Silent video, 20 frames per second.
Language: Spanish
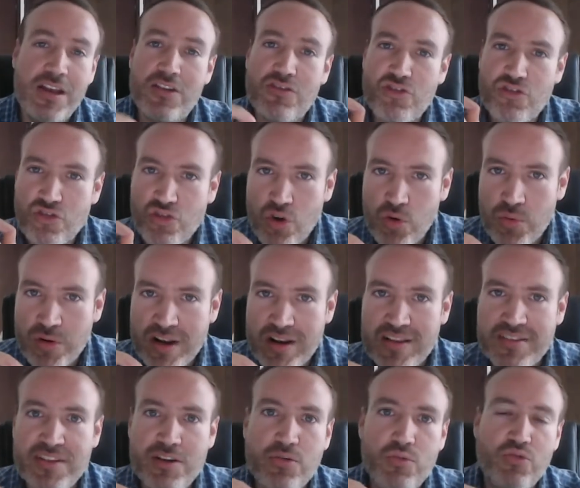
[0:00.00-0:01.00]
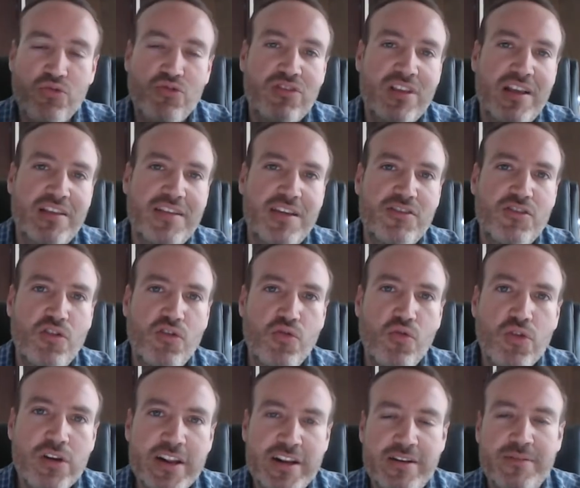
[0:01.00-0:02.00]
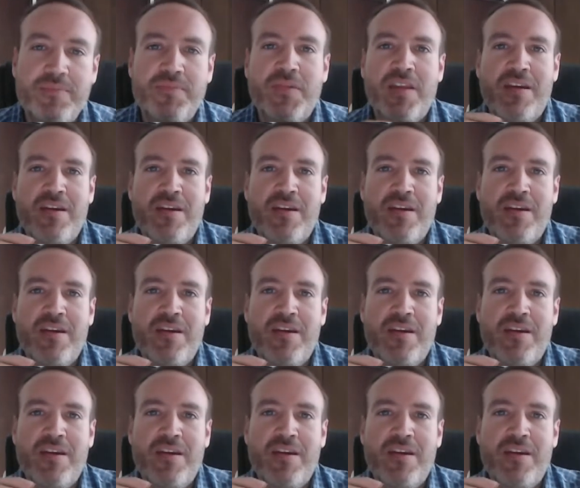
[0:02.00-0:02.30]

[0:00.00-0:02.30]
sobre las circunstancias que ocurren.